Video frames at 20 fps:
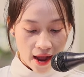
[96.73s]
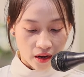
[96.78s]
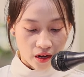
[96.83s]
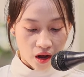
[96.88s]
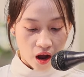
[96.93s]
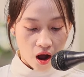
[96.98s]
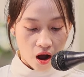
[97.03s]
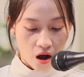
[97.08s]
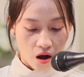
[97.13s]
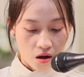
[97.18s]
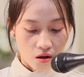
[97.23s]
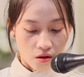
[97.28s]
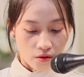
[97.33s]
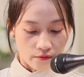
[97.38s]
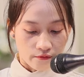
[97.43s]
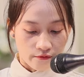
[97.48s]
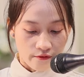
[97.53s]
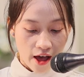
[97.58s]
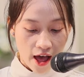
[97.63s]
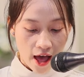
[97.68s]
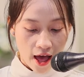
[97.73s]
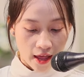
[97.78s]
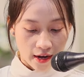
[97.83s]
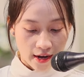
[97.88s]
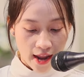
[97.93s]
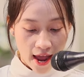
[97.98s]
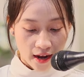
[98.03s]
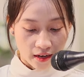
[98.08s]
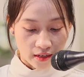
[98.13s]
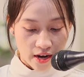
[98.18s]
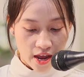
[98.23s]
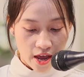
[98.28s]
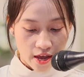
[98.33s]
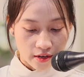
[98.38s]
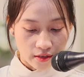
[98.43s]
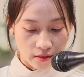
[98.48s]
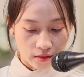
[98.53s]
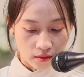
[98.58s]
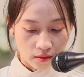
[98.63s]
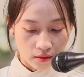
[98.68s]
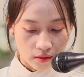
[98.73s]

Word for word: có và đang đến,